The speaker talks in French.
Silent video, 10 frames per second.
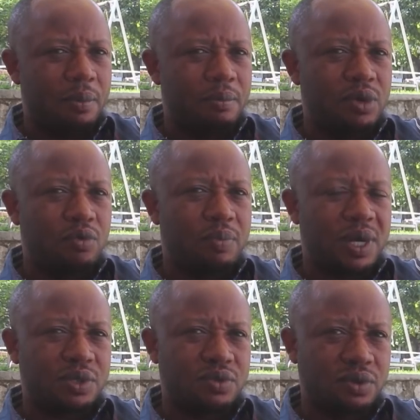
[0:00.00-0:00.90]
Mais nous
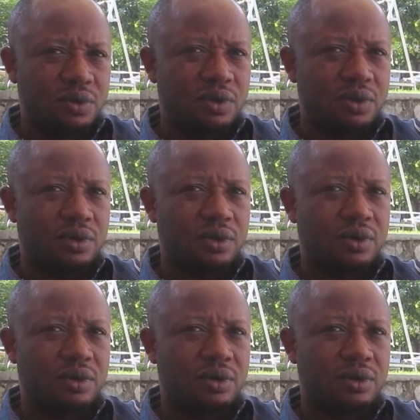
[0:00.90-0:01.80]
pensons
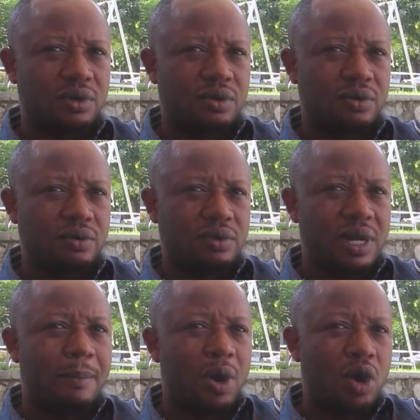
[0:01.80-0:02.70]
que
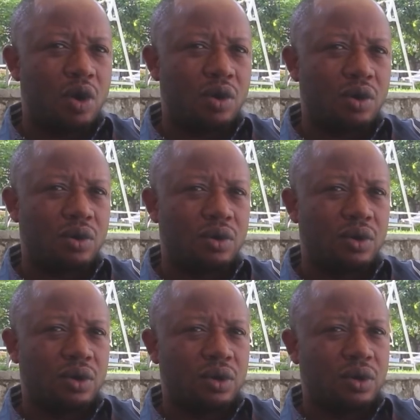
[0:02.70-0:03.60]
des morts,
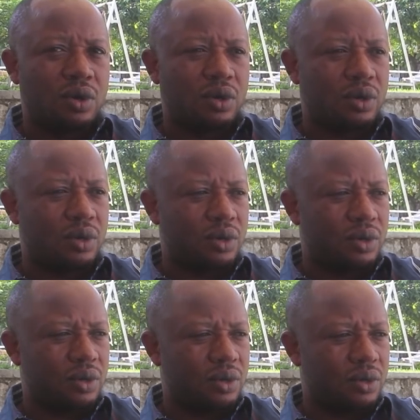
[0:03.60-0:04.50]

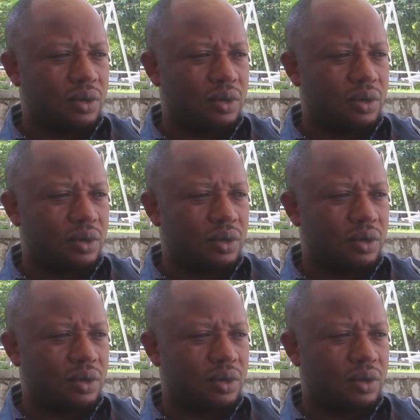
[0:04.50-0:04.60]
euh,